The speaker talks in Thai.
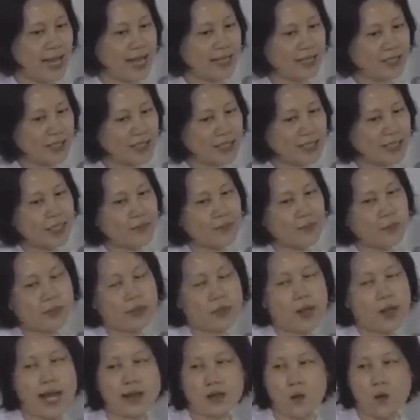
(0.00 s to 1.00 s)
อันนึงจะรีบ
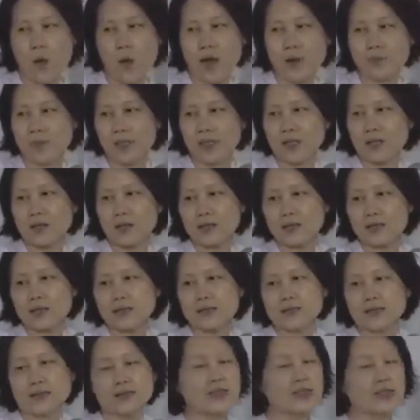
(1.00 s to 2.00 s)
หันควับแล้วโยม
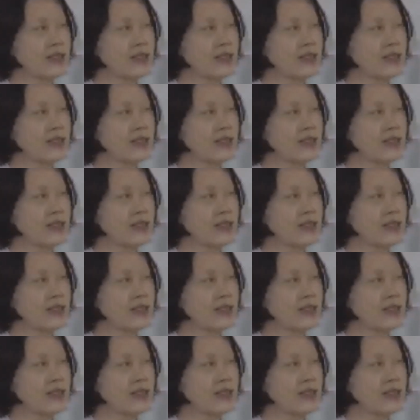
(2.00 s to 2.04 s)
ไม่ค่อย